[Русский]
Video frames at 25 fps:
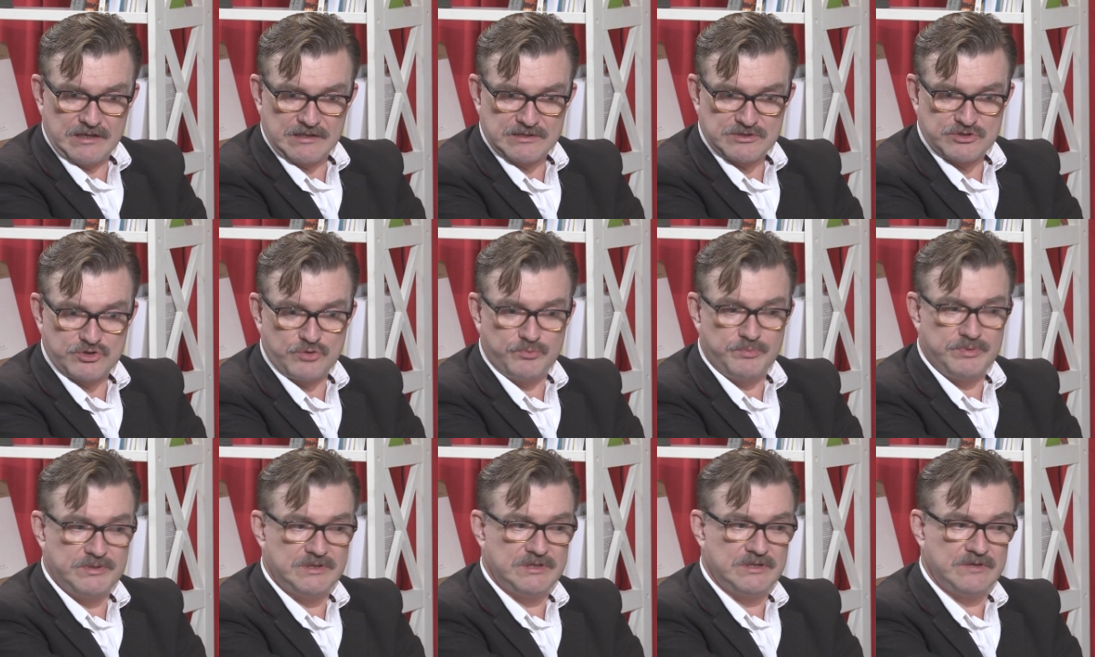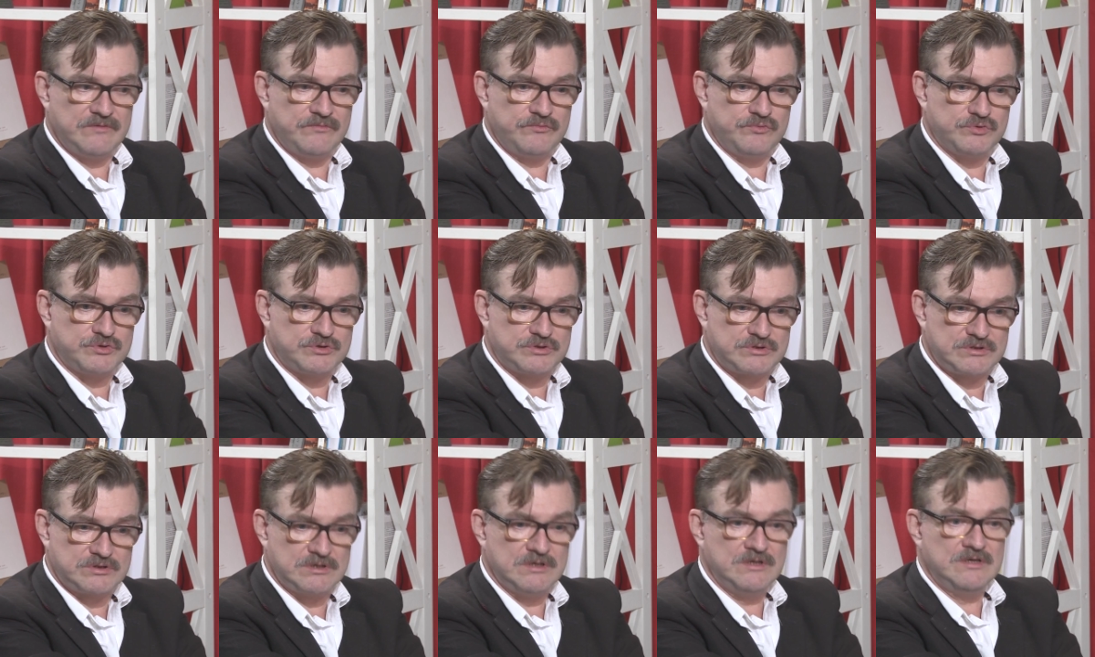особенно вот
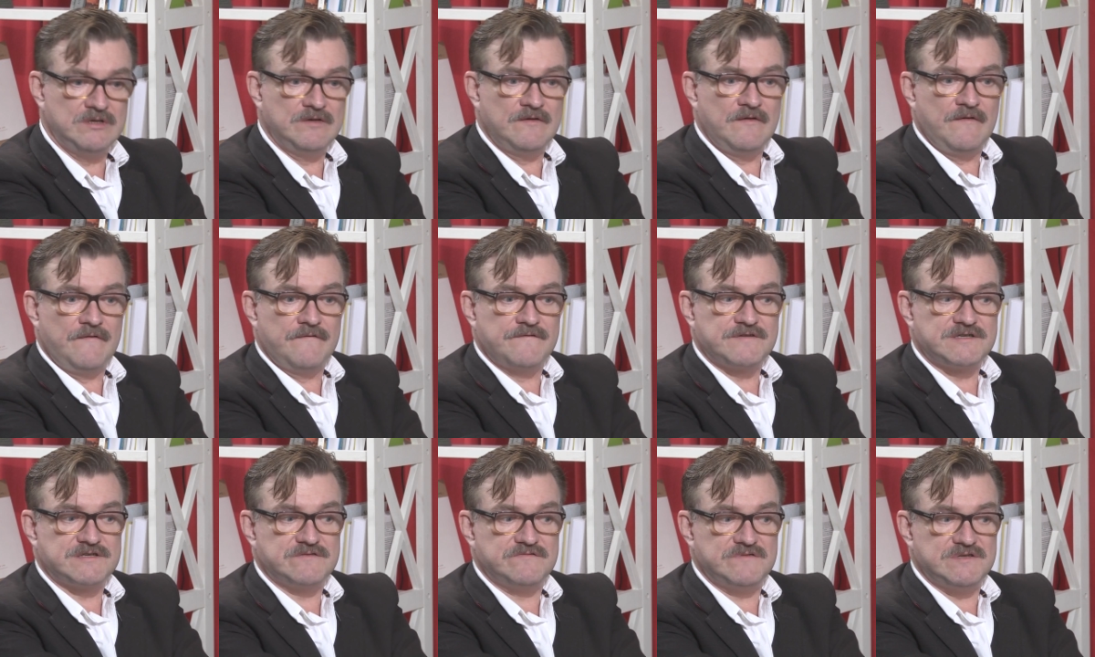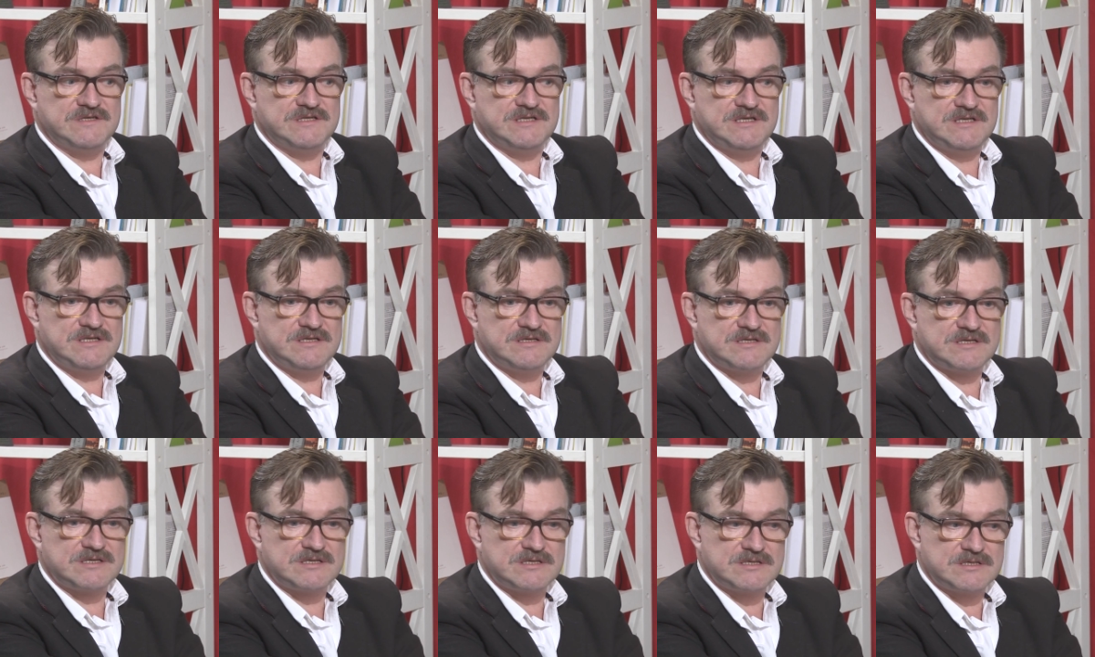в связи
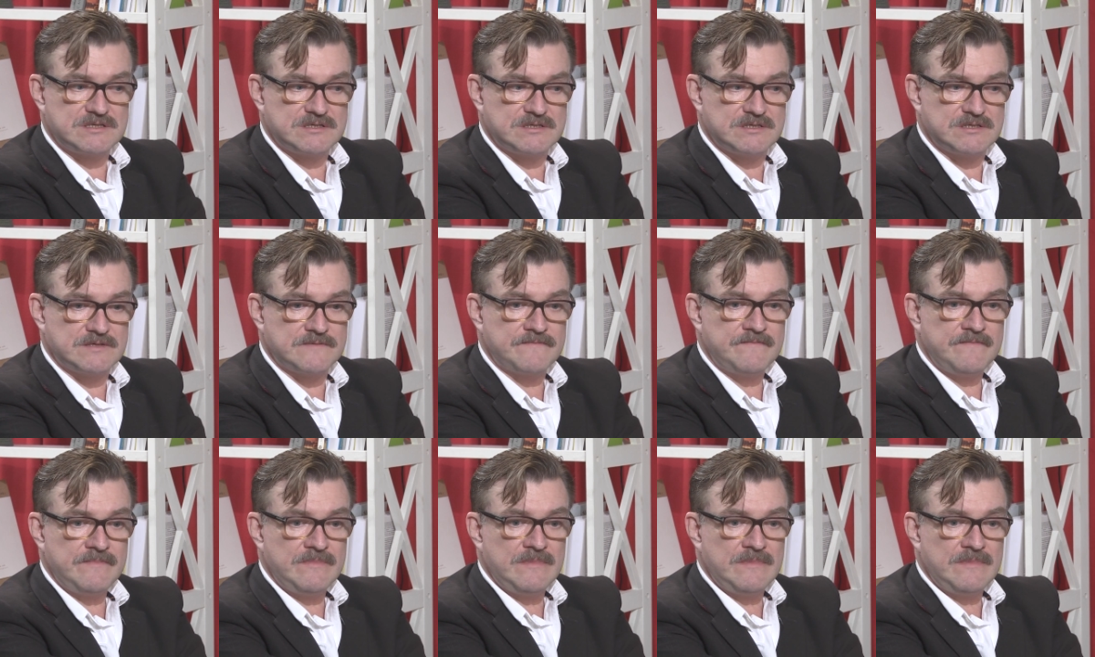с э,